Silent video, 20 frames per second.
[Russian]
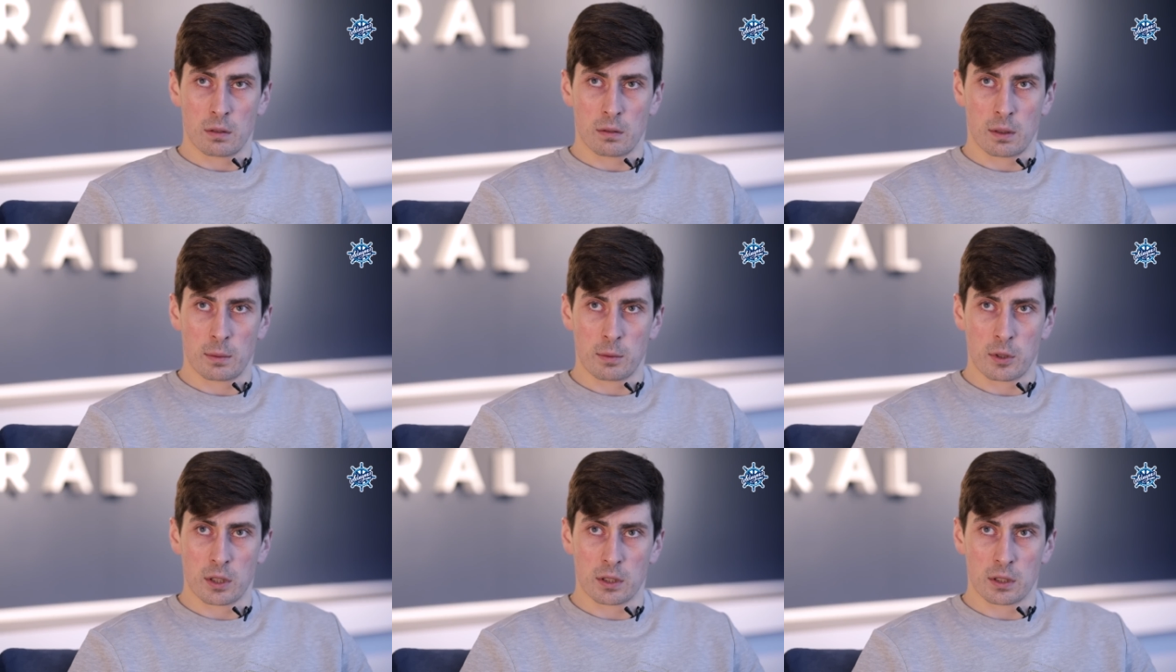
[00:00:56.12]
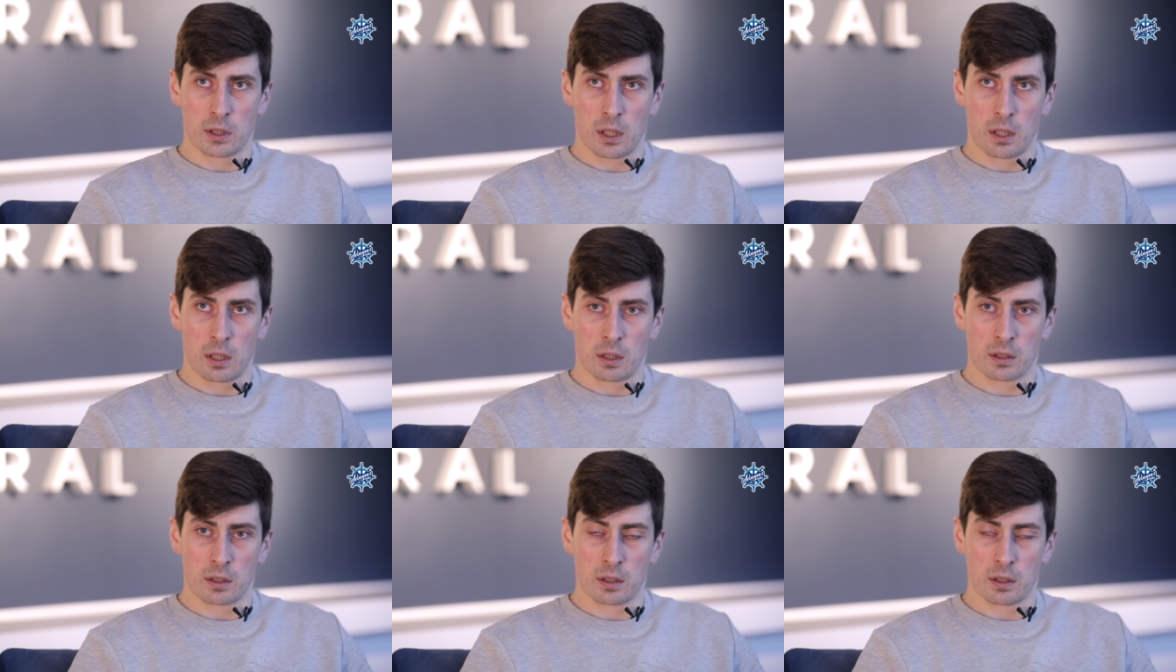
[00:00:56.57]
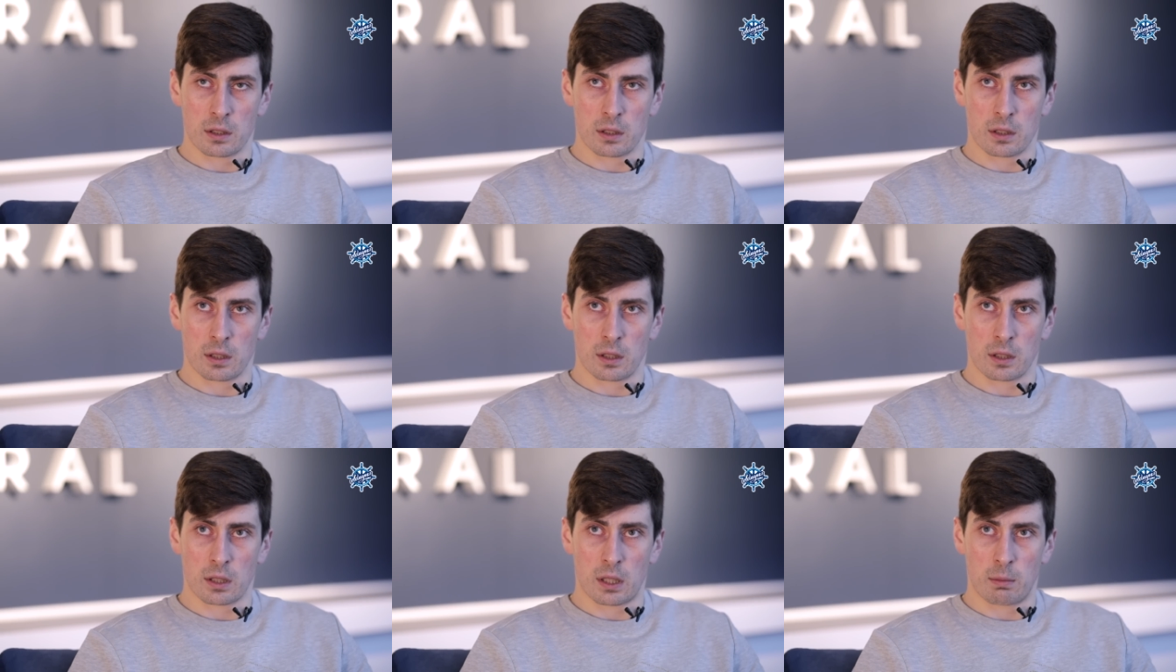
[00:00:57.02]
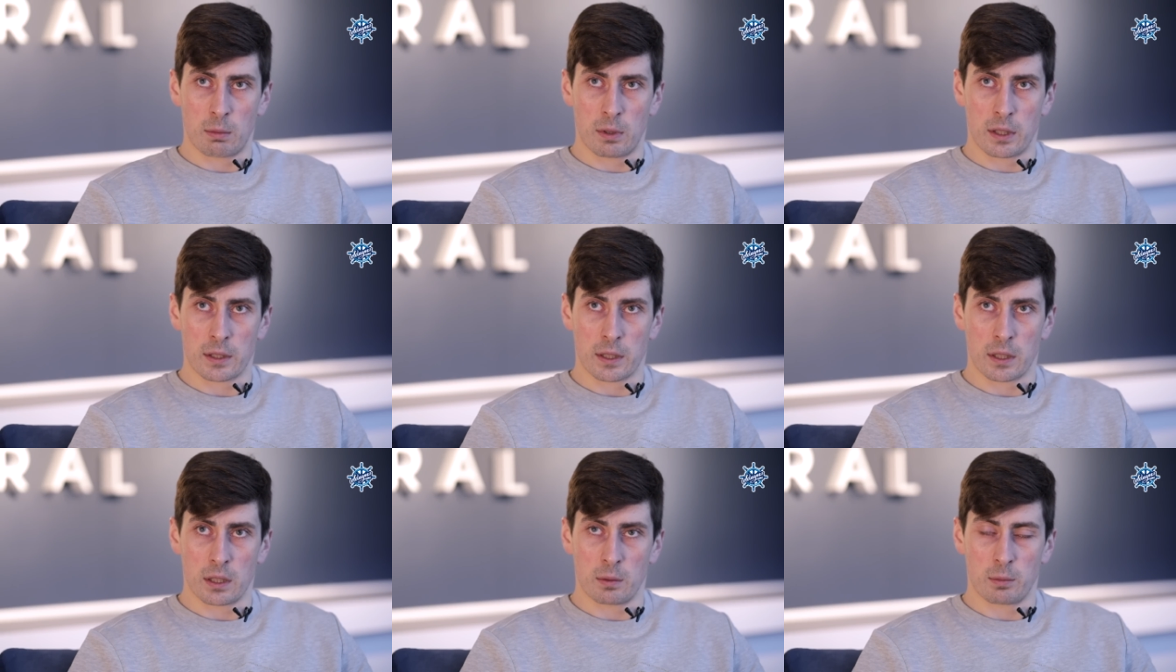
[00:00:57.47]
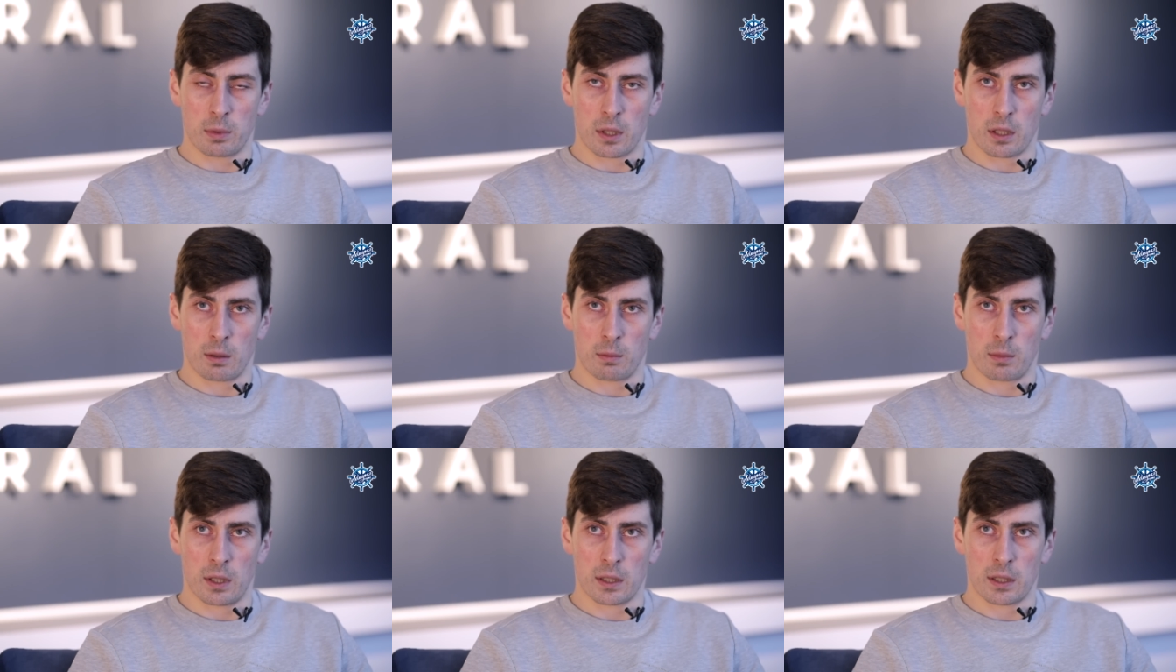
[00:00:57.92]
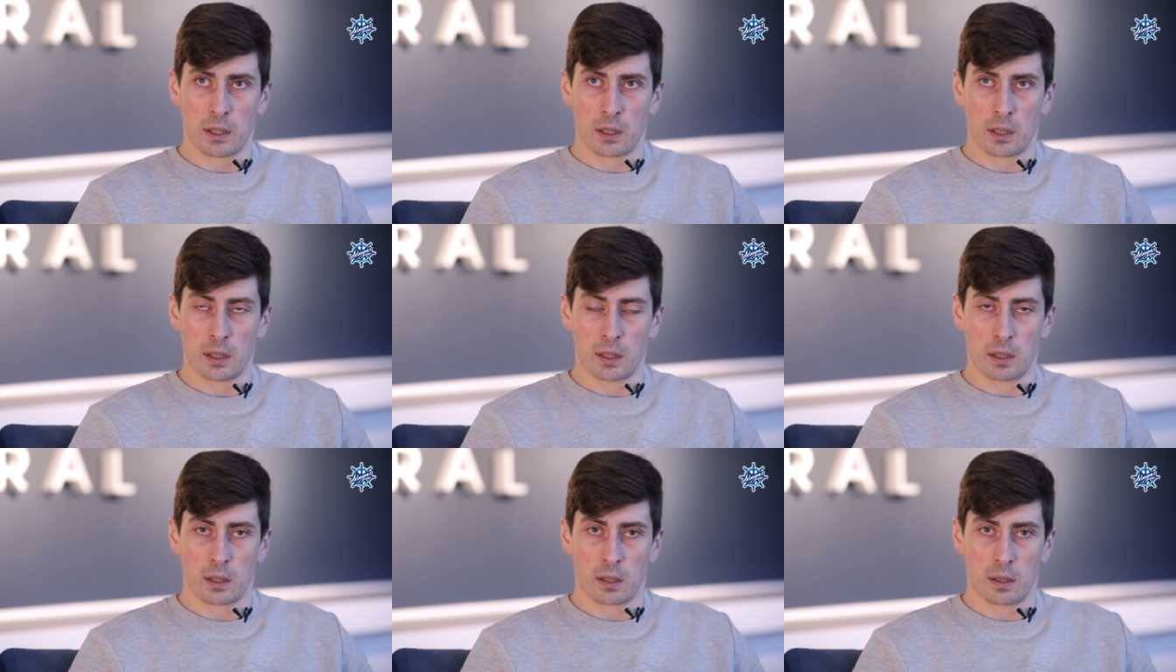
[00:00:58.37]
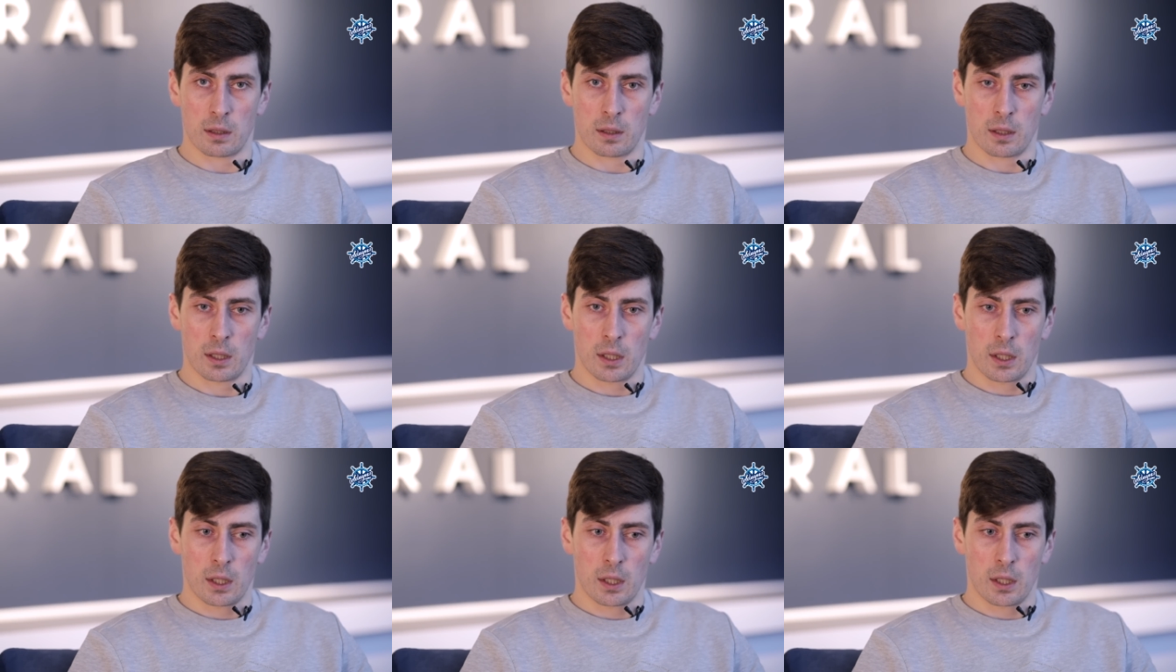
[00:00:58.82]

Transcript: Вообще старался э, таблетки не принимать, а,